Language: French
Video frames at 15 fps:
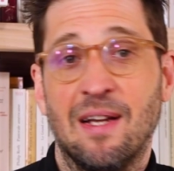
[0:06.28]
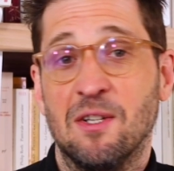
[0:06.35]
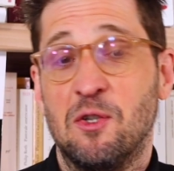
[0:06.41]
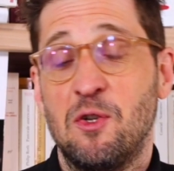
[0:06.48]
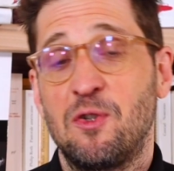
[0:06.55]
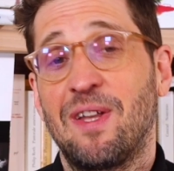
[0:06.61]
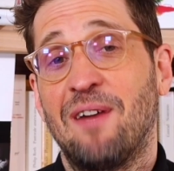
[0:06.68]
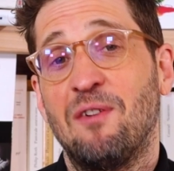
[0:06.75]

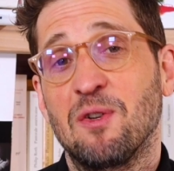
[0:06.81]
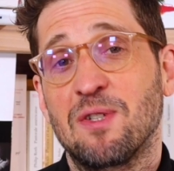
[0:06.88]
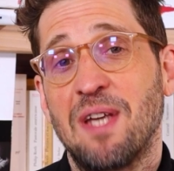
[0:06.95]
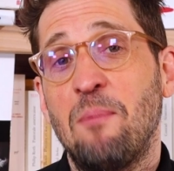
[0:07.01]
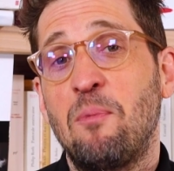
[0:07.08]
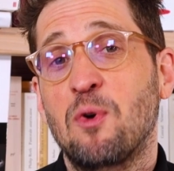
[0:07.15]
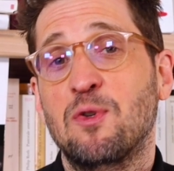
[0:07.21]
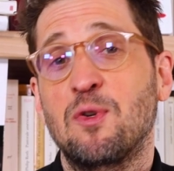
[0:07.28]
Juste avant
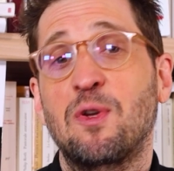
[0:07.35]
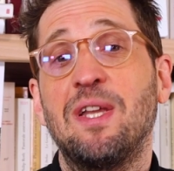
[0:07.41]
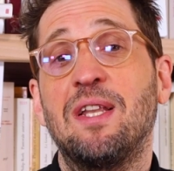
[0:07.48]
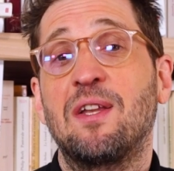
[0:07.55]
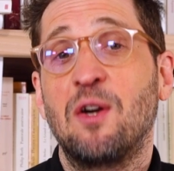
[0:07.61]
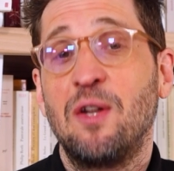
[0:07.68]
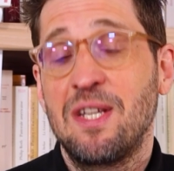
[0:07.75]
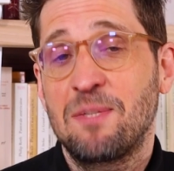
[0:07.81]
ça, pour ceux qui
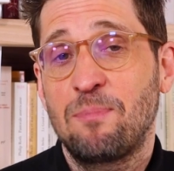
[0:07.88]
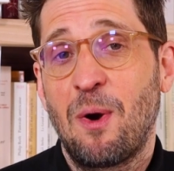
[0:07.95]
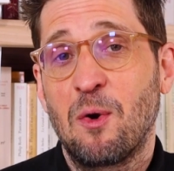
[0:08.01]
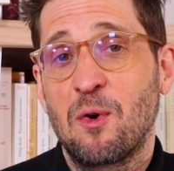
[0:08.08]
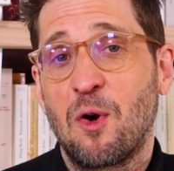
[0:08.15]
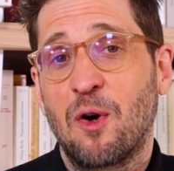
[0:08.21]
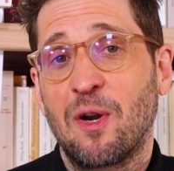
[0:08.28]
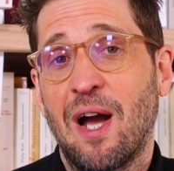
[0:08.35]
ne connaissent pas
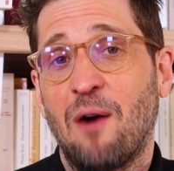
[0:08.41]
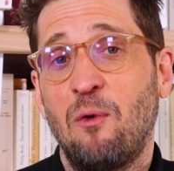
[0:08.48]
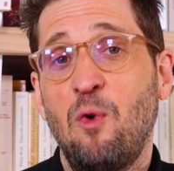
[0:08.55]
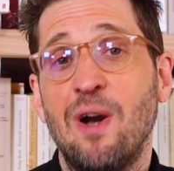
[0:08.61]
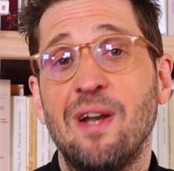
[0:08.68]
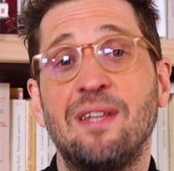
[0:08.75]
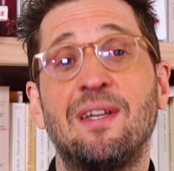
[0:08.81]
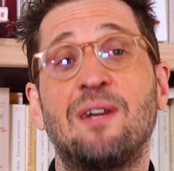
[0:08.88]
encore
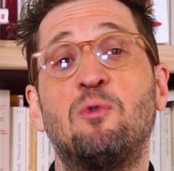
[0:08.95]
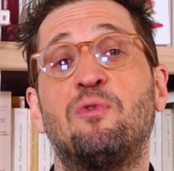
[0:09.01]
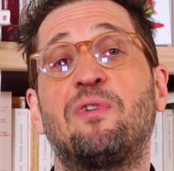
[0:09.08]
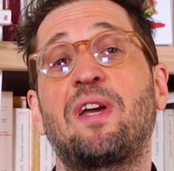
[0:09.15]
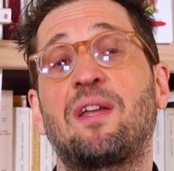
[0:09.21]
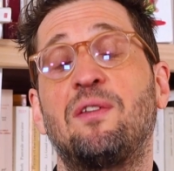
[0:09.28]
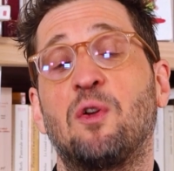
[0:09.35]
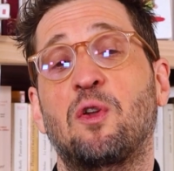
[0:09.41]
Carou, allez
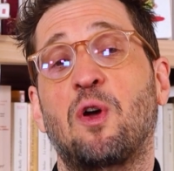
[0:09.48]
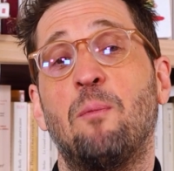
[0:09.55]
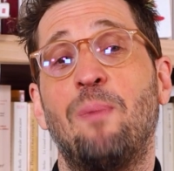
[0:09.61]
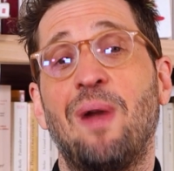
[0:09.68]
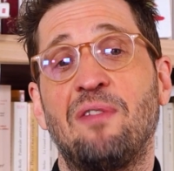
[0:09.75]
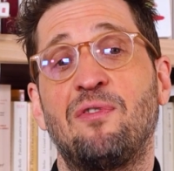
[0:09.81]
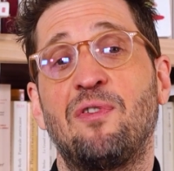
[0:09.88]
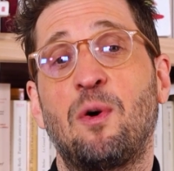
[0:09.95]
découvrir notre
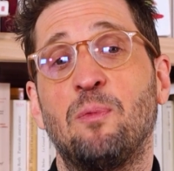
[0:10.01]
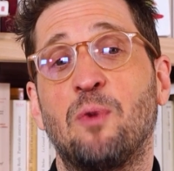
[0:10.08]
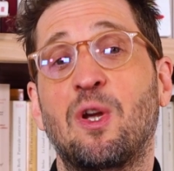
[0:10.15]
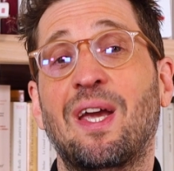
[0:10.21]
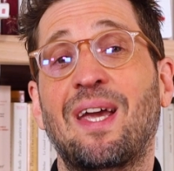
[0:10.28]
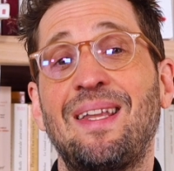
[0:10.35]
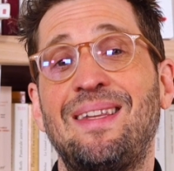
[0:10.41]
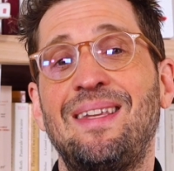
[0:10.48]
plateforme de
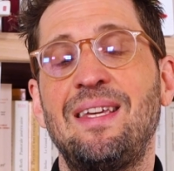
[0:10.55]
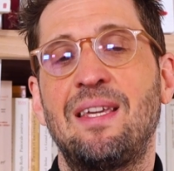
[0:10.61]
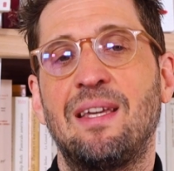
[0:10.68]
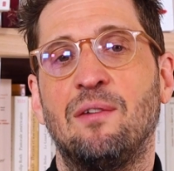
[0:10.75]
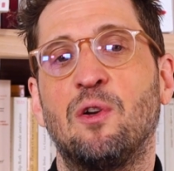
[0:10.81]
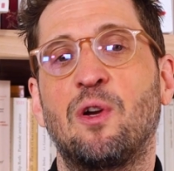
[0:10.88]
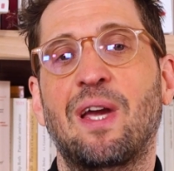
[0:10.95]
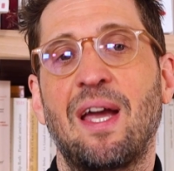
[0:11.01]

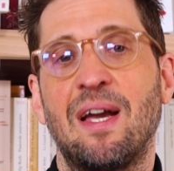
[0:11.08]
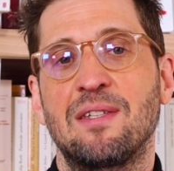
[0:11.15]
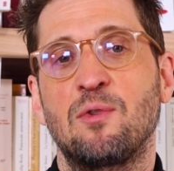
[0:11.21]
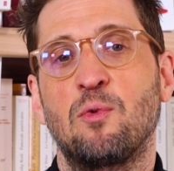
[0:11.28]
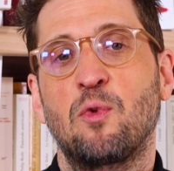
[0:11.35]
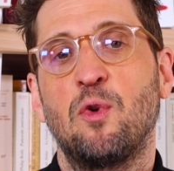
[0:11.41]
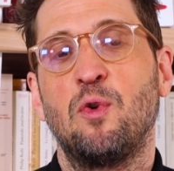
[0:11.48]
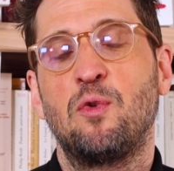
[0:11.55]
critique et de
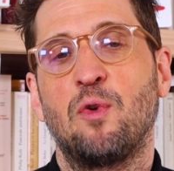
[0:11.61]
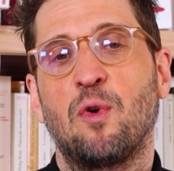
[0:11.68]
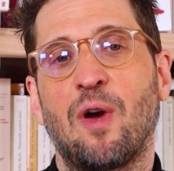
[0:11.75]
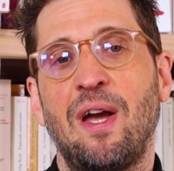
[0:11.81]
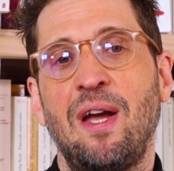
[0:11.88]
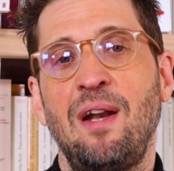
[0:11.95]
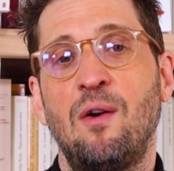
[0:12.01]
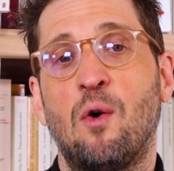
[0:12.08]
création
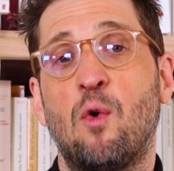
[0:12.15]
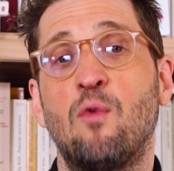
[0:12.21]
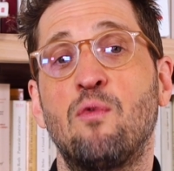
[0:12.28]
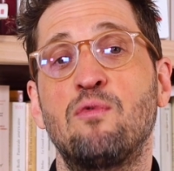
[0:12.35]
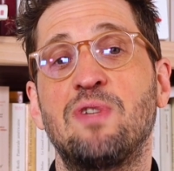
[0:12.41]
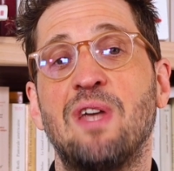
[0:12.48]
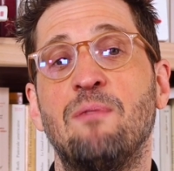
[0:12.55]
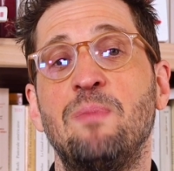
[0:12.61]
culturelle. On
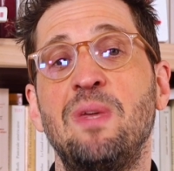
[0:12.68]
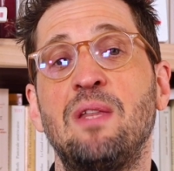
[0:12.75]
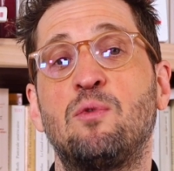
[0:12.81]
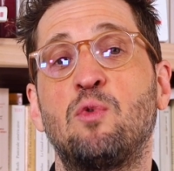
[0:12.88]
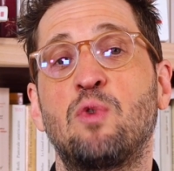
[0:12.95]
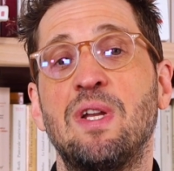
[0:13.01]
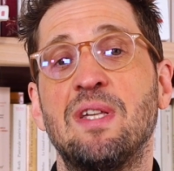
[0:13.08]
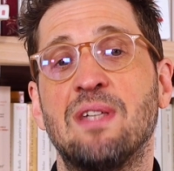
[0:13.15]
vous a mis
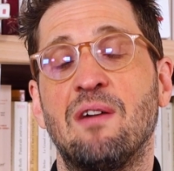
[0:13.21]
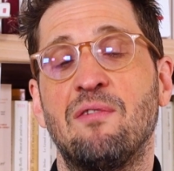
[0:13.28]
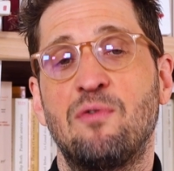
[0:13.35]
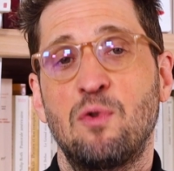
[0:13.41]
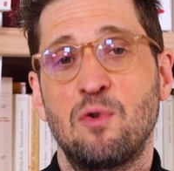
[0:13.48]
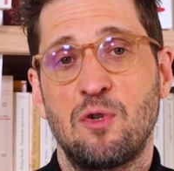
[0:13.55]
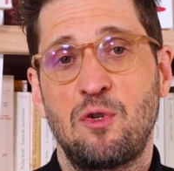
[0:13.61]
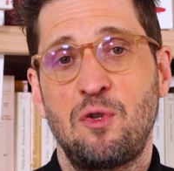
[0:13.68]
toutes les
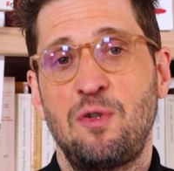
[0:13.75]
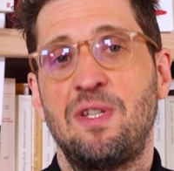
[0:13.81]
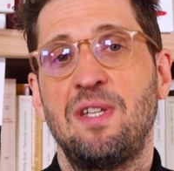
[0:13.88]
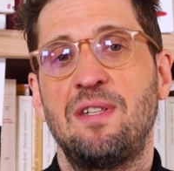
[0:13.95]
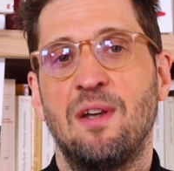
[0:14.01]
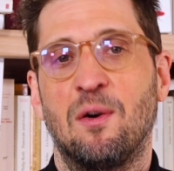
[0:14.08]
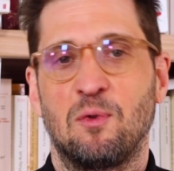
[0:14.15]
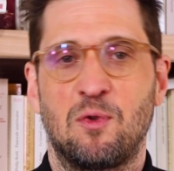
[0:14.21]
infos juste
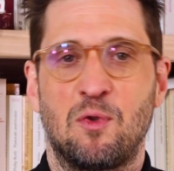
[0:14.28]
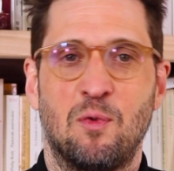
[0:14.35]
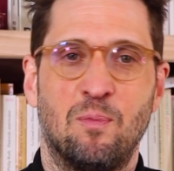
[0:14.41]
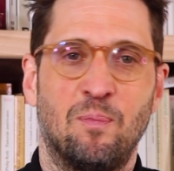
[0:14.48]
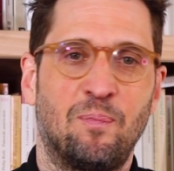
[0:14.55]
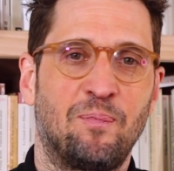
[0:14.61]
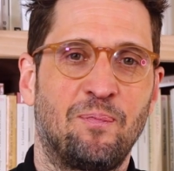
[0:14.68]
ici en dessous.